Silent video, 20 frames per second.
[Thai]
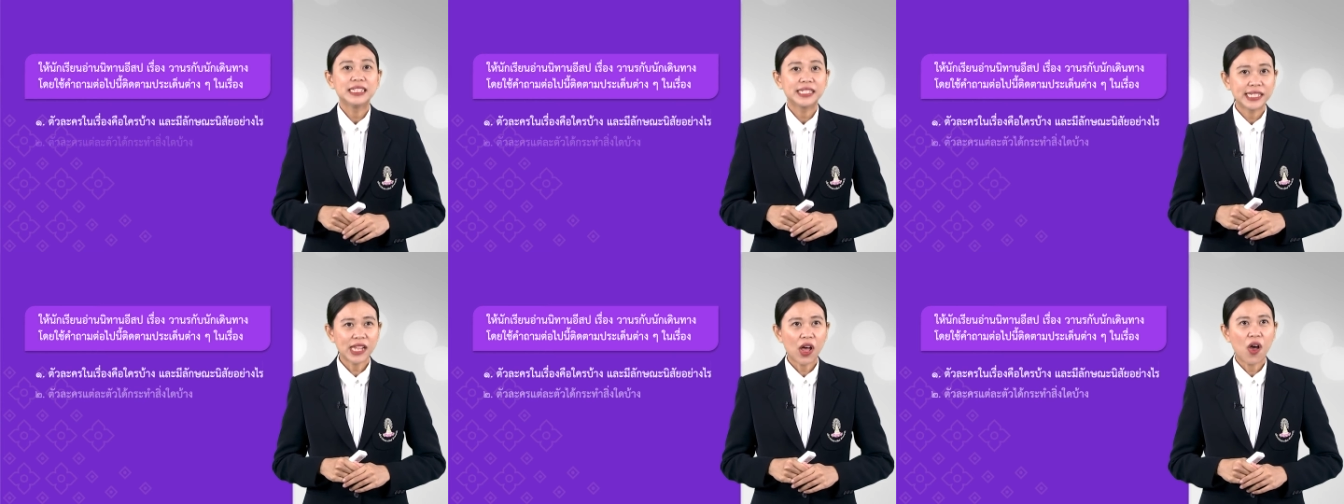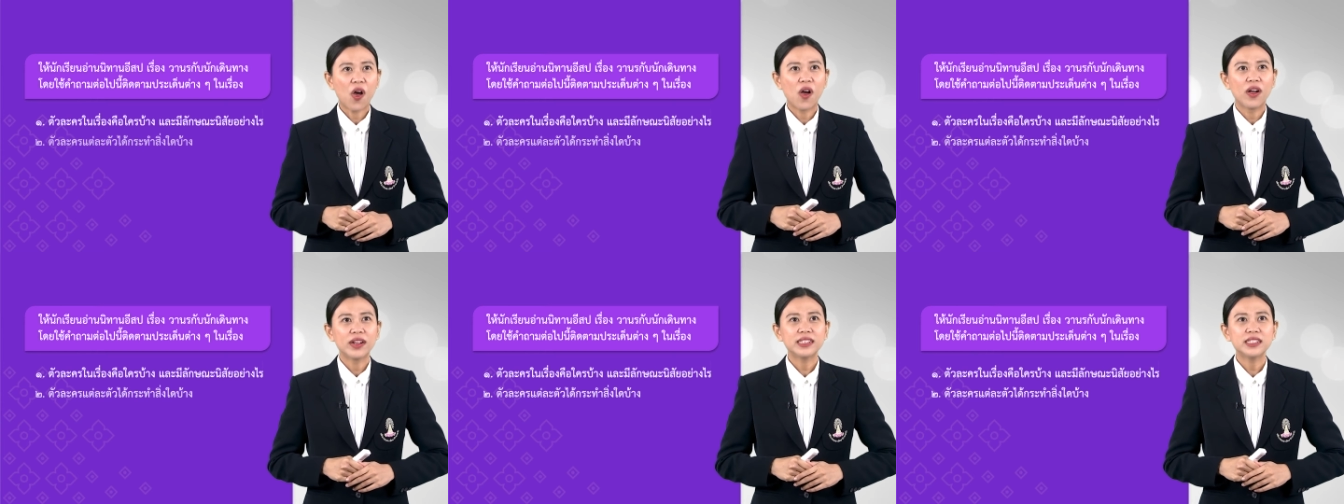
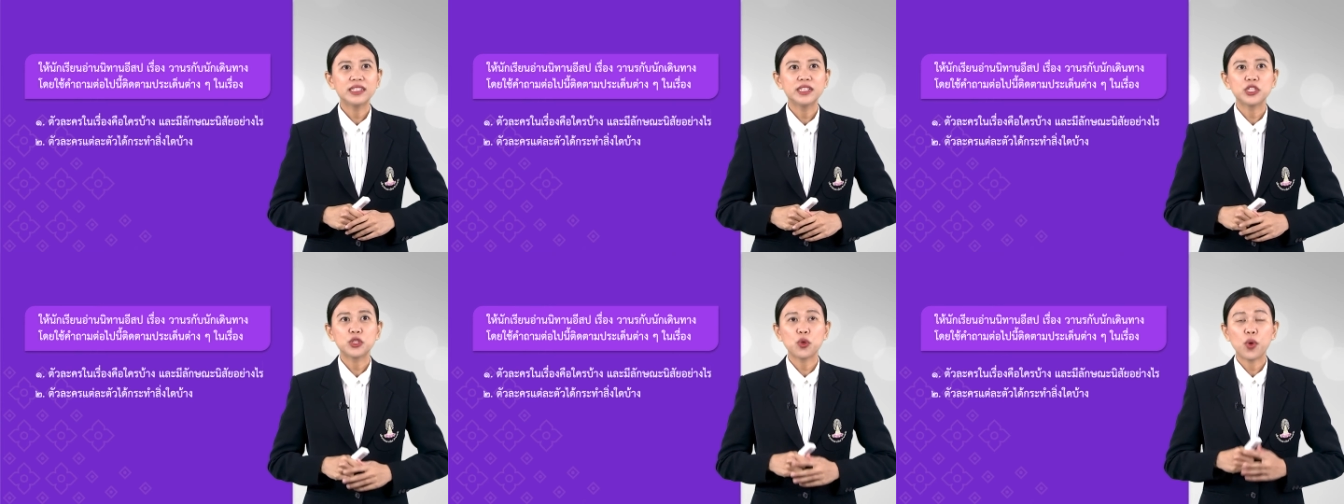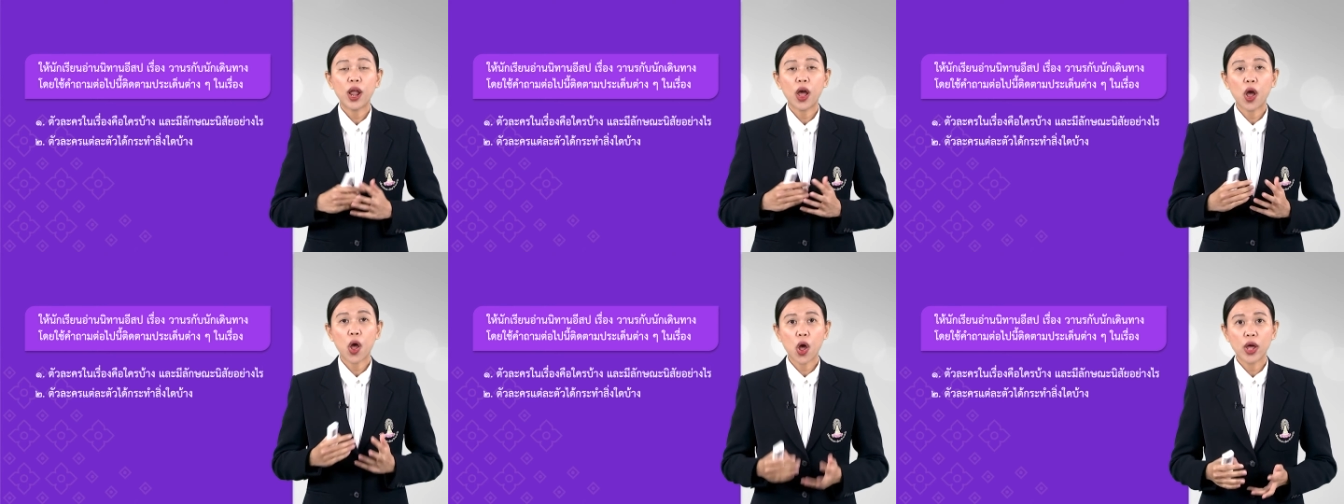2. คือตั
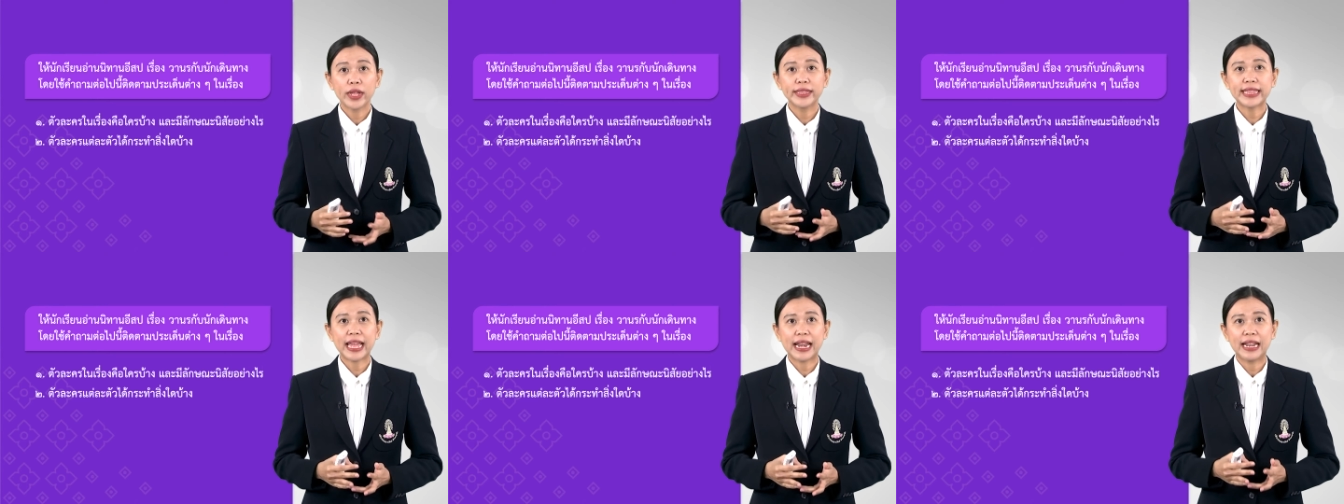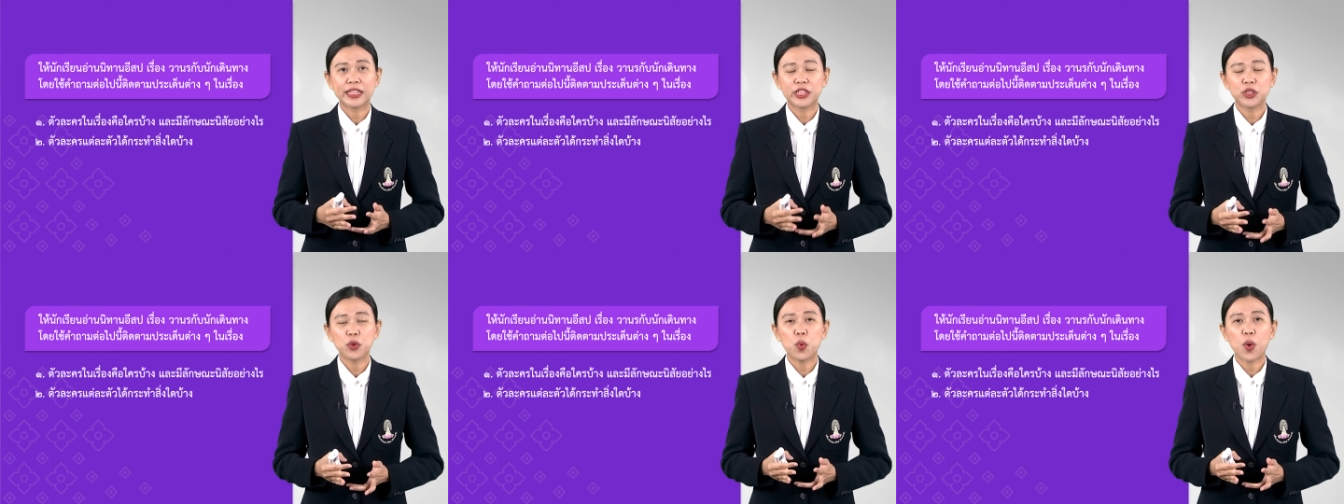วละครแต่
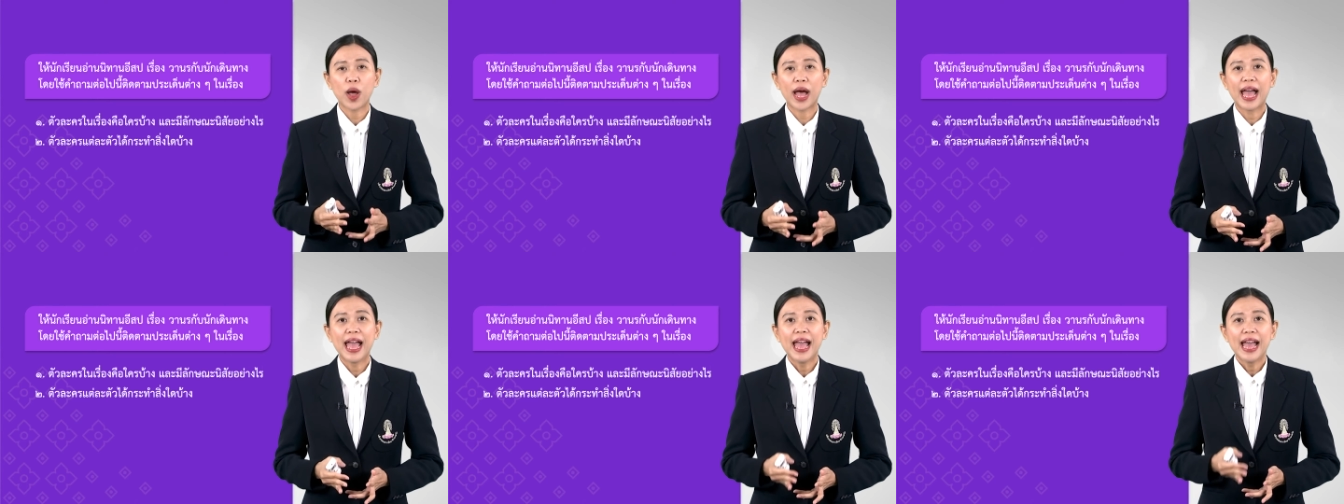ละตัว